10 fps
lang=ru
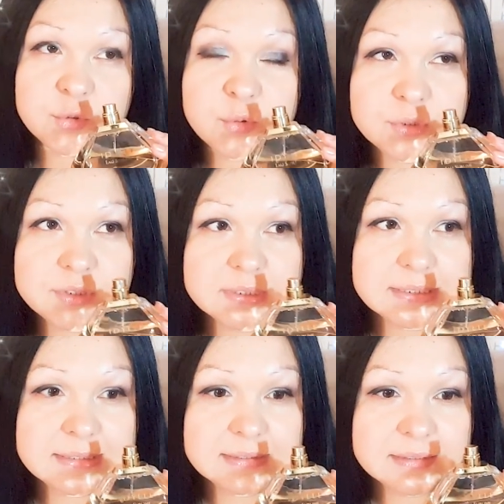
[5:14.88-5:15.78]
Тот
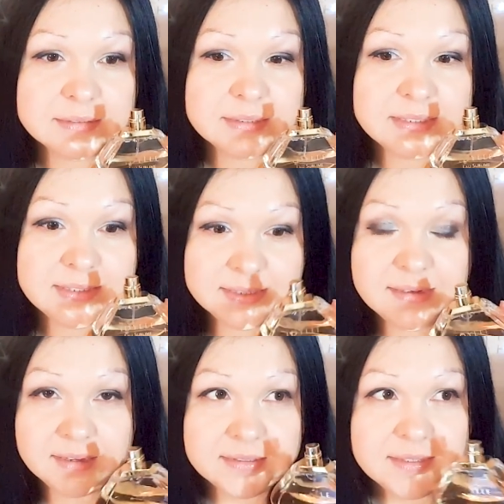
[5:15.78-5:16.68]
э,
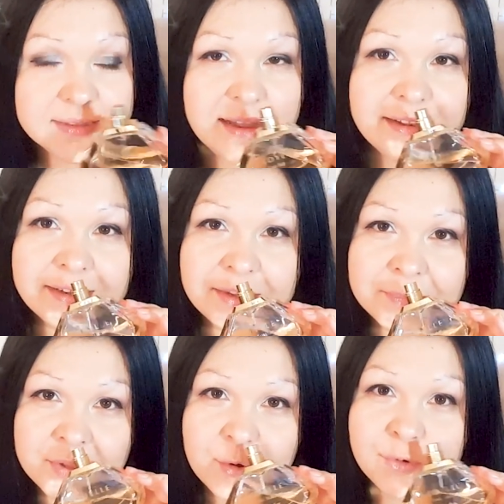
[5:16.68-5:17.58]
идиль оригинальный,
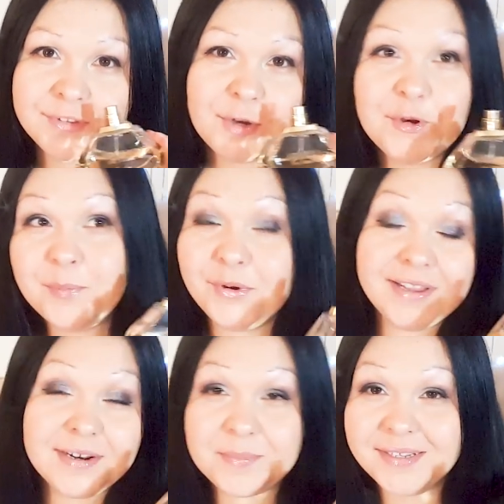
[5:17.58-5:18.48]
он такой
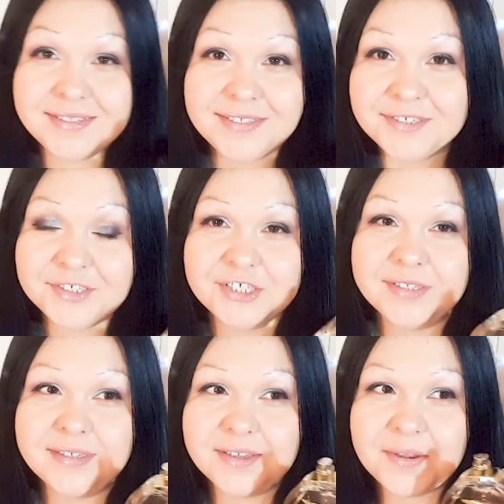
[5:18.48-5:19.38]
более
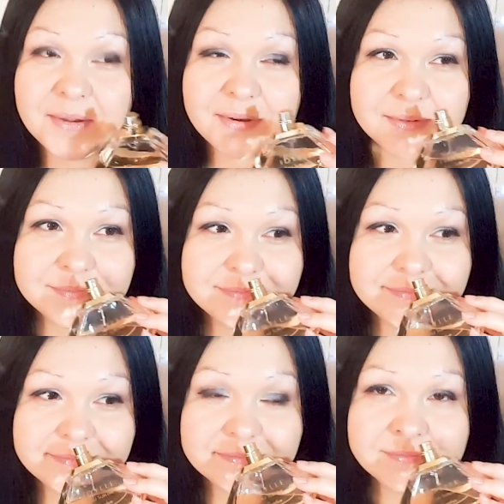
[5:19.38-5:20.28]
романтичный.
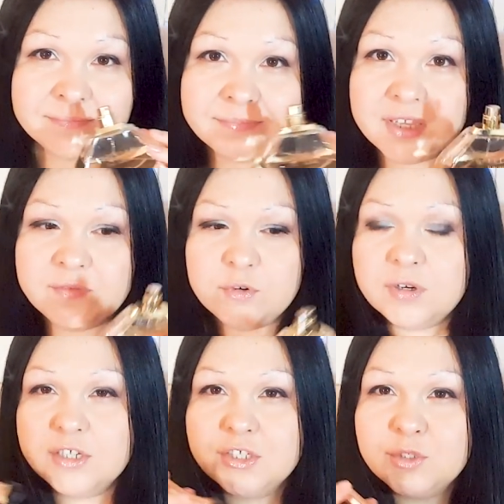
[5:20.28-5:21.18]

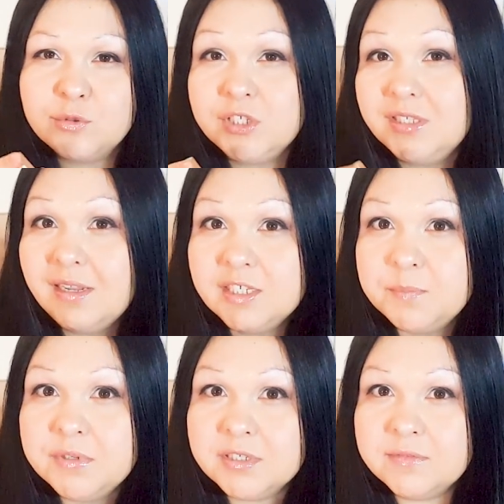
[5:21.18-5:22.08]
Его, кажется, уже сняли
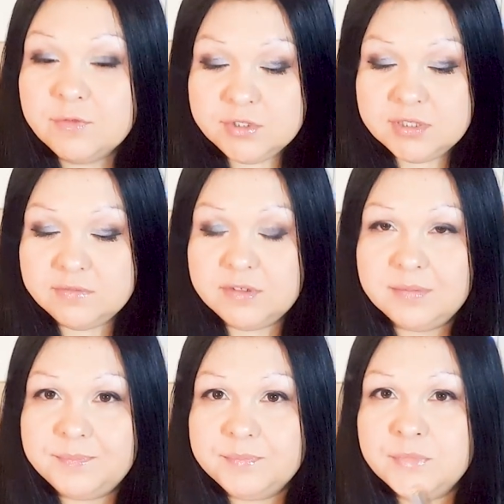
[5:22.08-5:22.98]
с
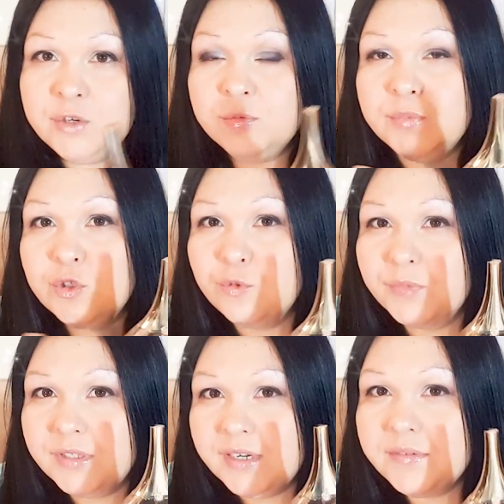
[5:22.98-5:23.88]
производства. Мне он
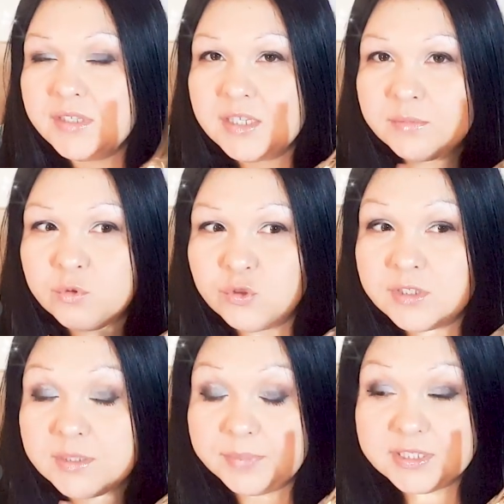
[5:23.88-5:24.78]
безумно нравится,
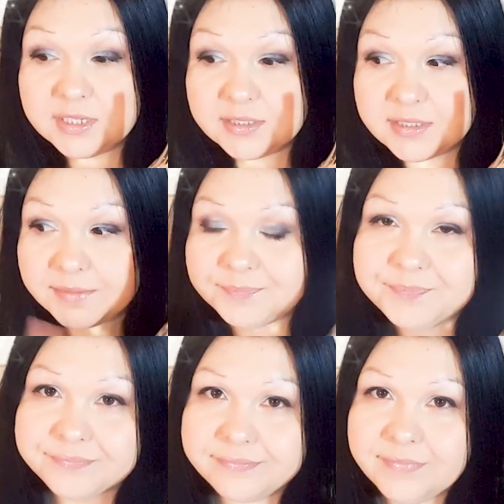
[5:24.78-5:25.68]
нужно запасаться.
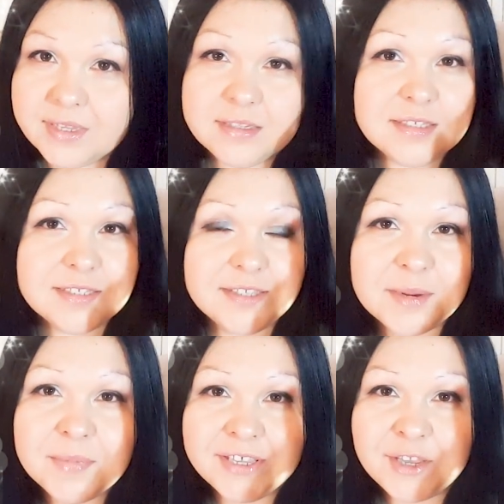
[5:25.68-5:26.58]
И
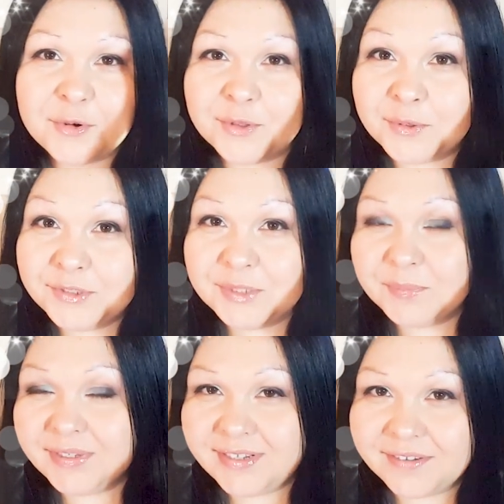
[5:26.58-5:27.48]
сестре моей он
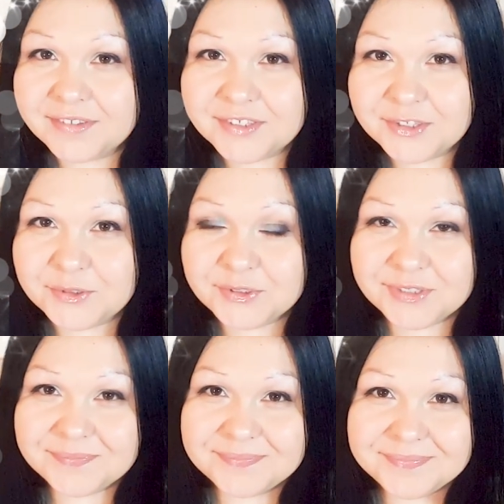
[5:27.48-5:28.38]
очень понравился
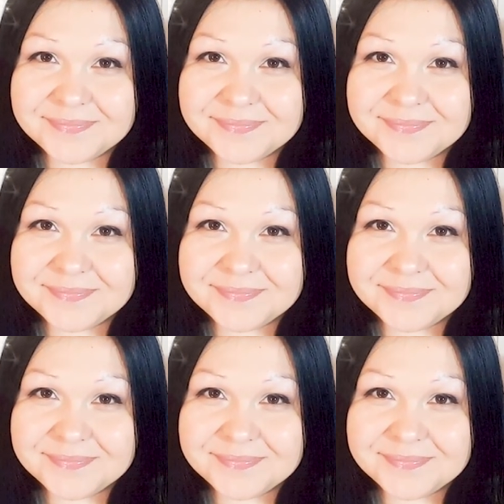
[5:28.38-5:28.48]
тоже.